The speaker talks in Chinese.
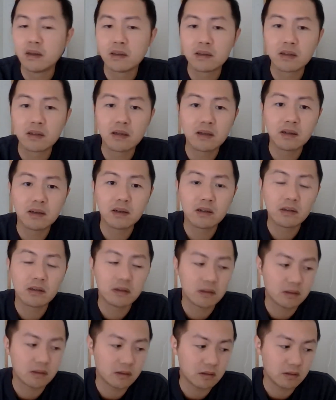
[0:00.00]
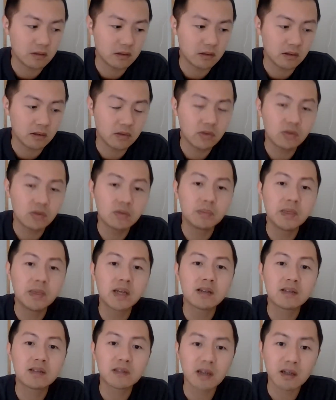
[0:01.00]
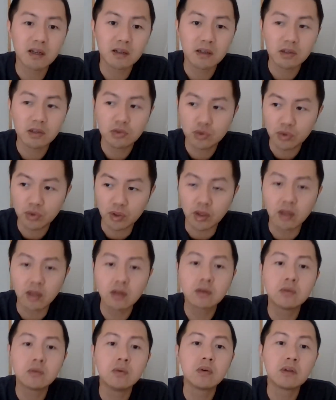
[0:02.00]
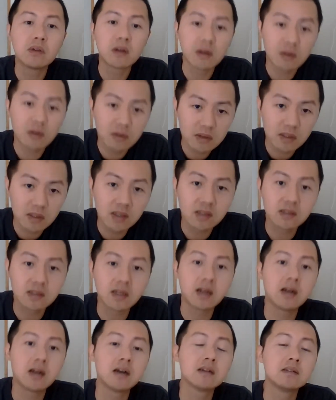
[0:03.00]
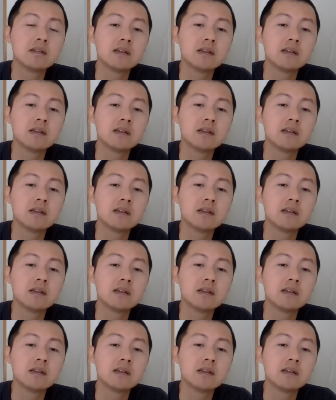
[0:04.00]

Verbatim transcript: 那就变成了全国的供应商，